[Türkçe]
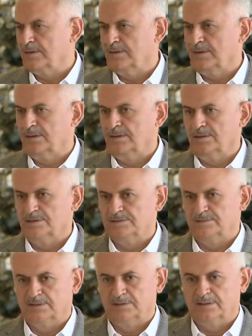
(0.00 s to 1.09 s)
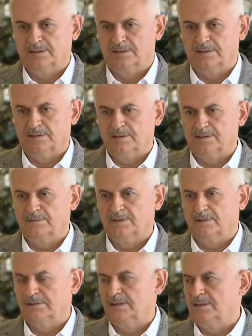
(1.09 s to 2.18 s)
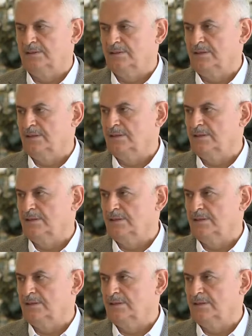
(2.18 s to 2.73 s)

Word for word: Ee, İzmir'de Karabağdar'da